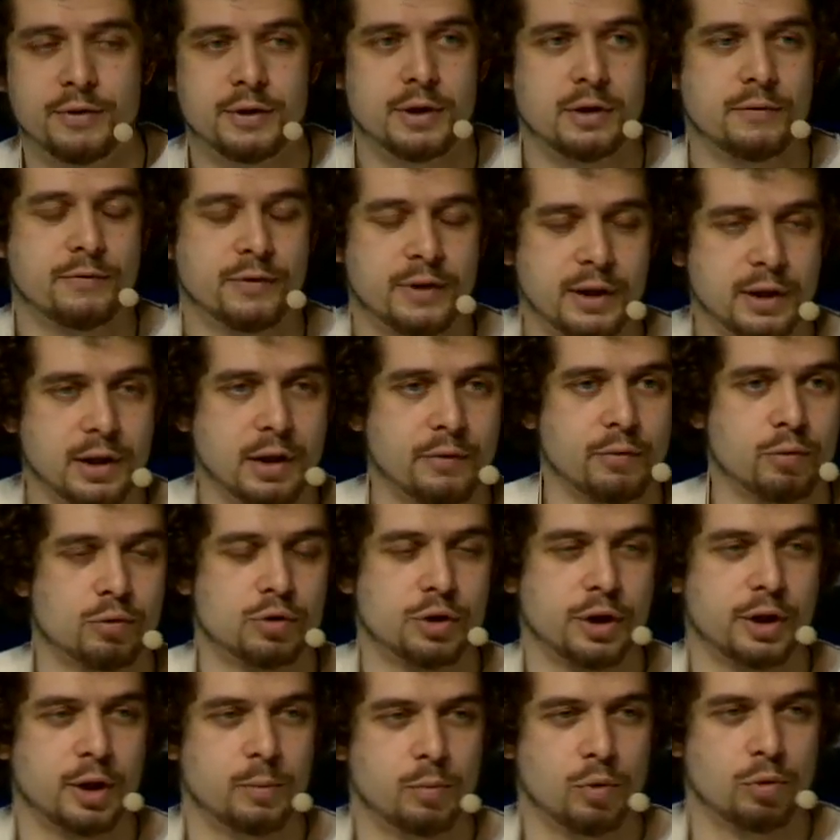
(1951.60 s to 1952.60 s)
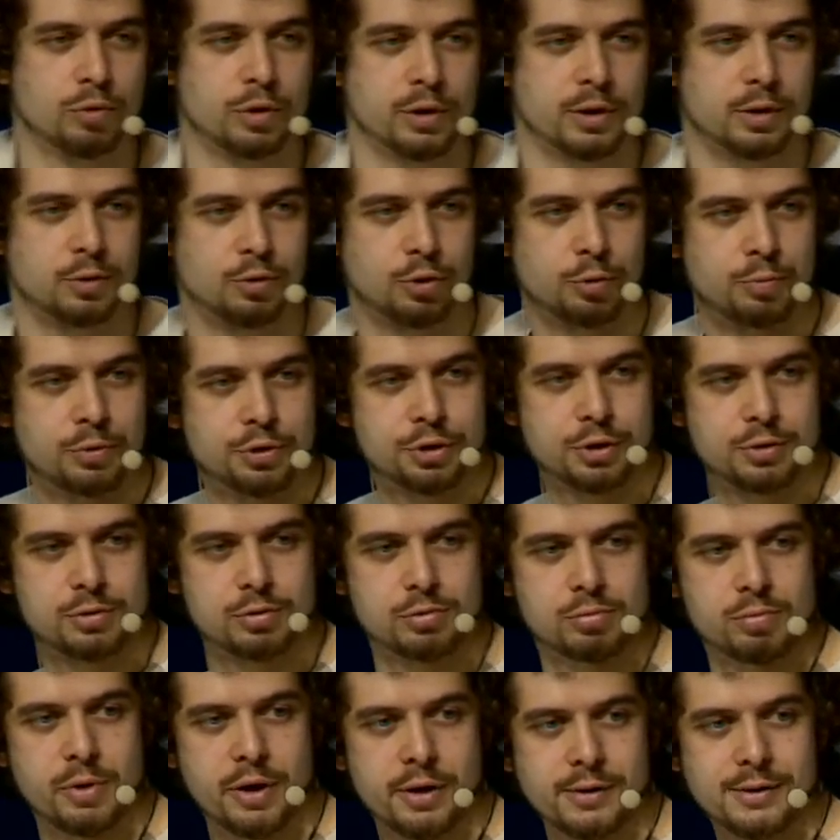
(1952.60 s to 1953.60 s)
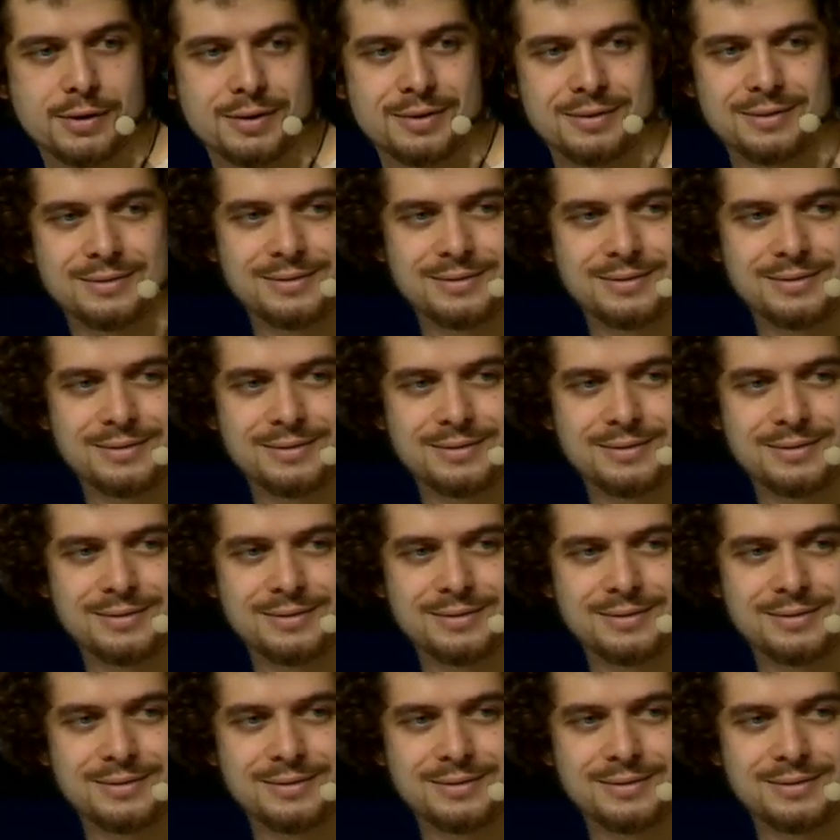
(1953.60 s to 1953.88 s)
видели фотографию Усейна Болта, который бежит и улыбается?